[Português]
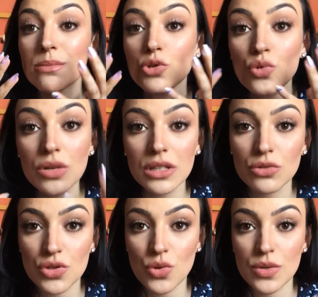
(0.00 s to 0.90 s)
sempre
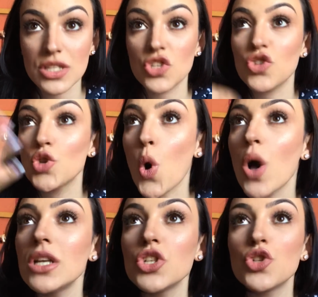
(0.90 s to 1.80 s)
julgando as coisas, a gente
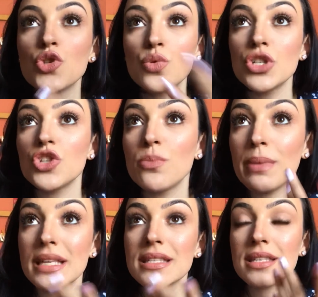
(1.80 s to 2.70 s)
olha, a gente julga, a gente
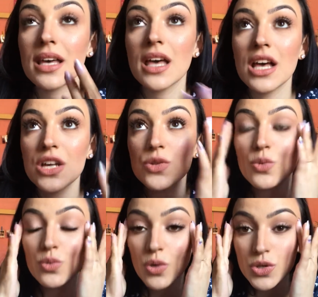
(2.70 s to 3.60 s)
pensa,
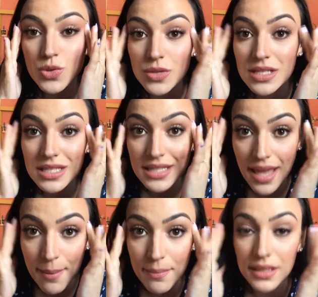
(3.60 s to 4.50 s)
o nosso
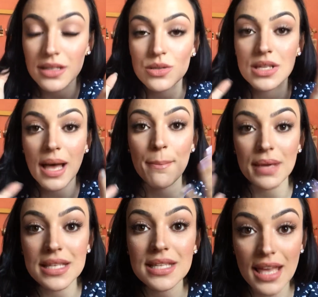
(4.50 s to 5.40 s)
sistema da nossa
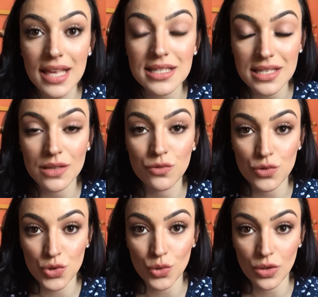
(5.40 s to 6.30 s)
cabeça é assim que
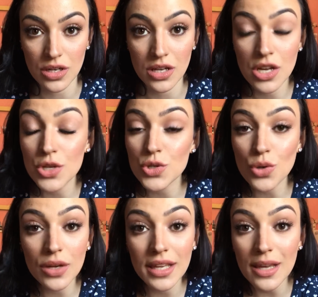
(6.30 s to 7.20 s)
funciona.
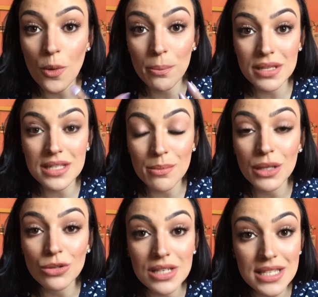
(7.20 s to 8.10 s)
Só que o
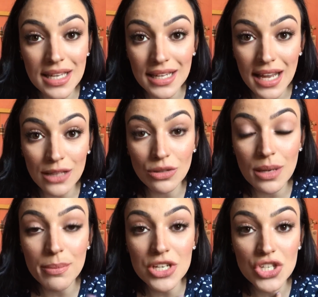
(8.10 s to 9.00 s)
pensamento ele é secreto,
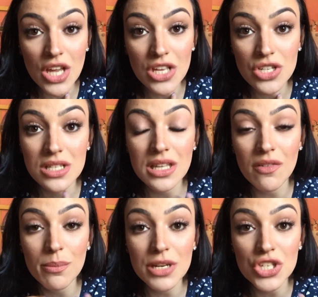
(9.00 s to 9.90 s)
ele é pra gente, ele
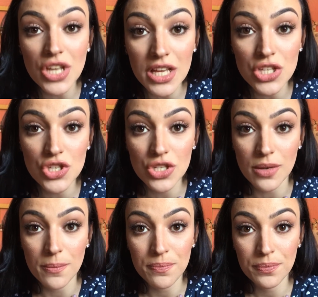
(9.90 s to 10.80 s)
serve pra gente,